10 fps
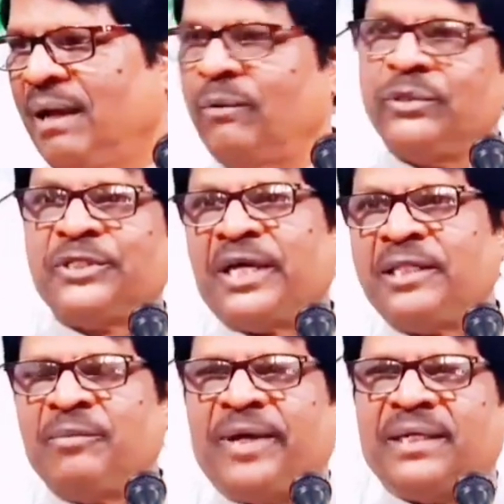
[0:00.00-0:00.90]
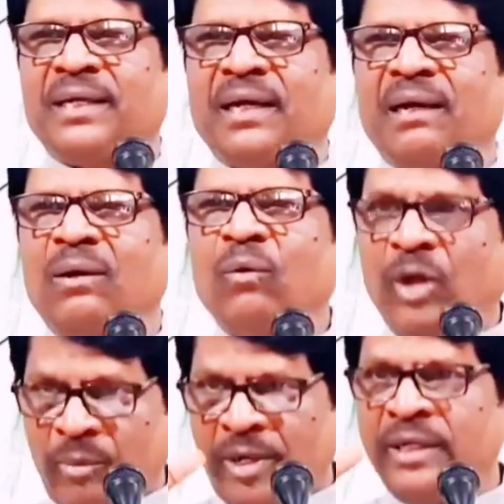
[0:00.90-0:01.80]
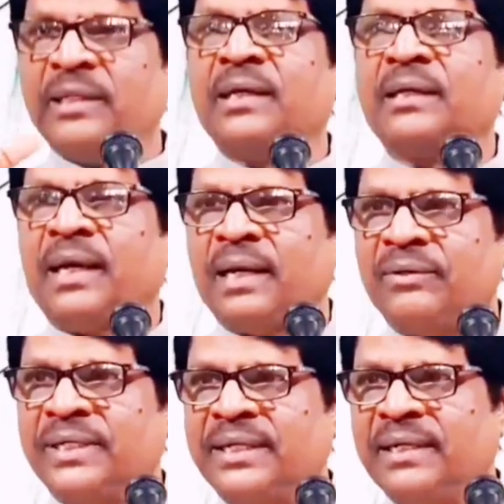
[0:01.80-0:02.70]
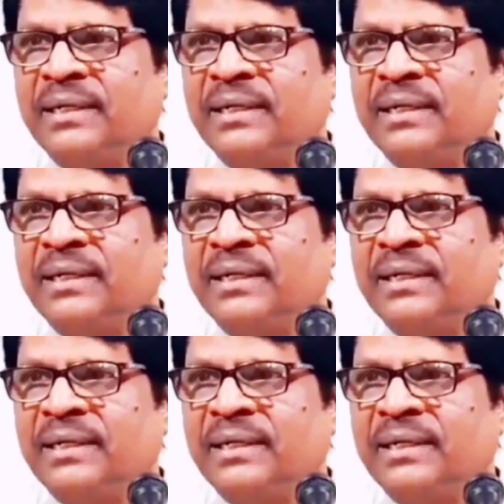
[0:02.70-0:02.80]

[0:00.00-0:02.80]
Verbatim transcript: அவருக்கு தெருத்து பாருங்க உங்களை மாதிரி தான் இருக்கிறாரு அவரு